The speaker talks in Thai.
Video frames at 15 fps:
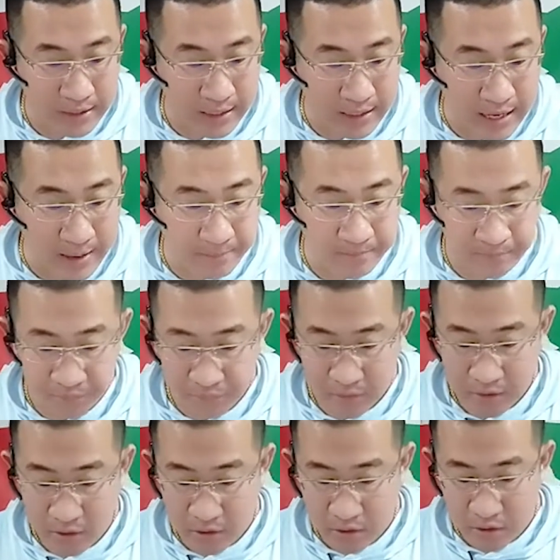นะครับ
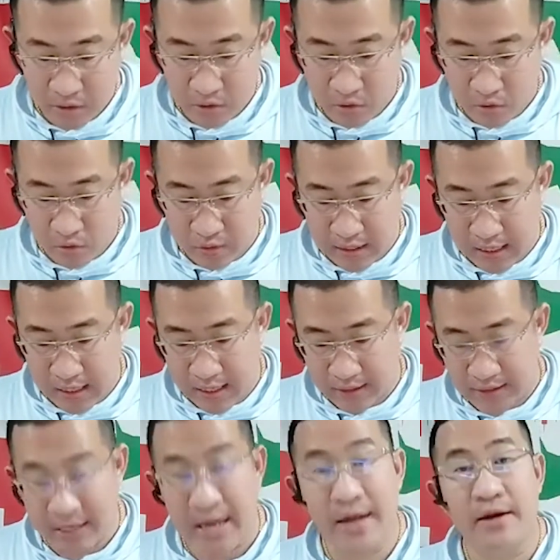โอเค
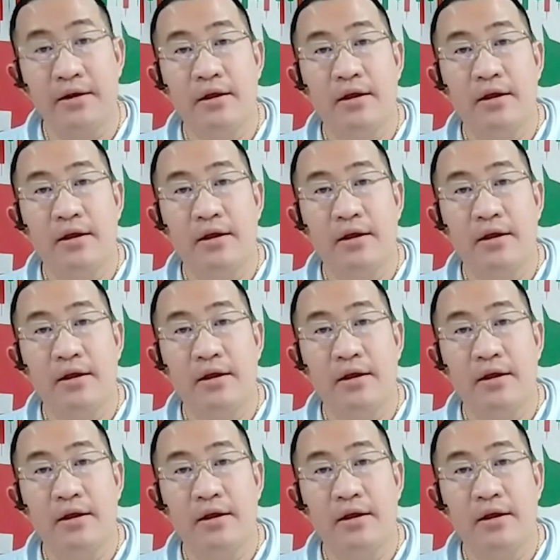ฉะนั้น